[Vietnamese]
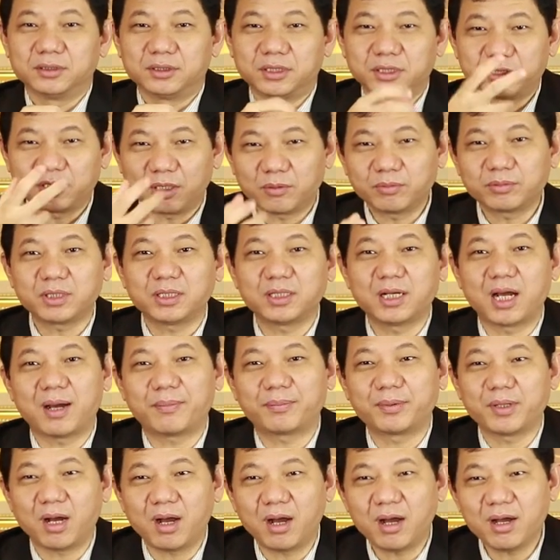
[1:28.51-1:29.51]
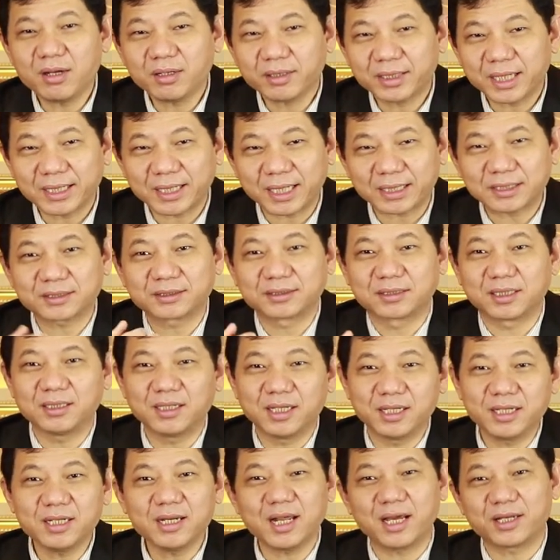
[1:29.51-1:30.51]
thì trong trường hợp đó cái cách xử
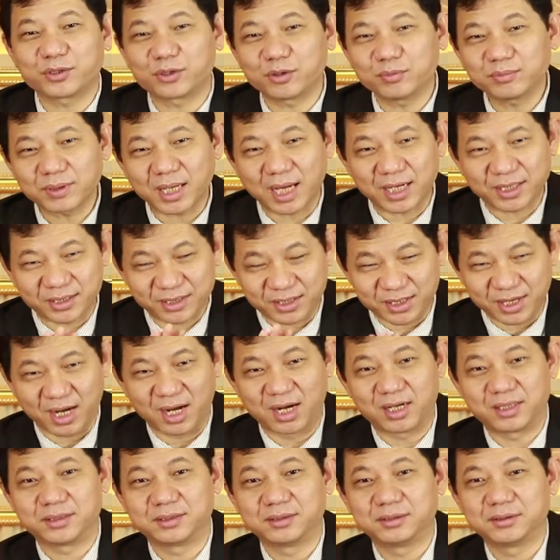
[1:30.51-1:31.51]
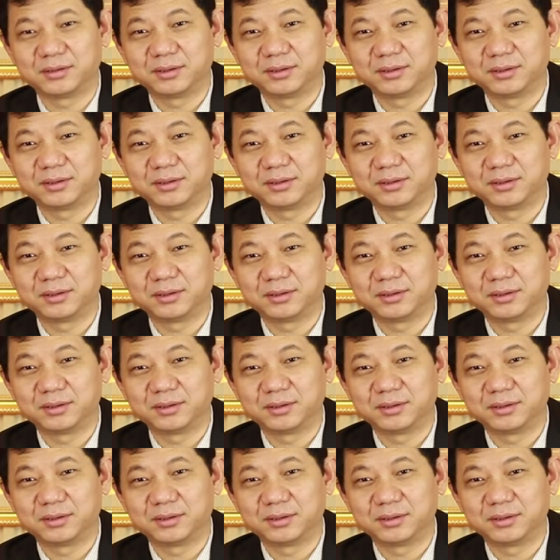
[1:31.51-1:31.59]
lý là chúng ta chờ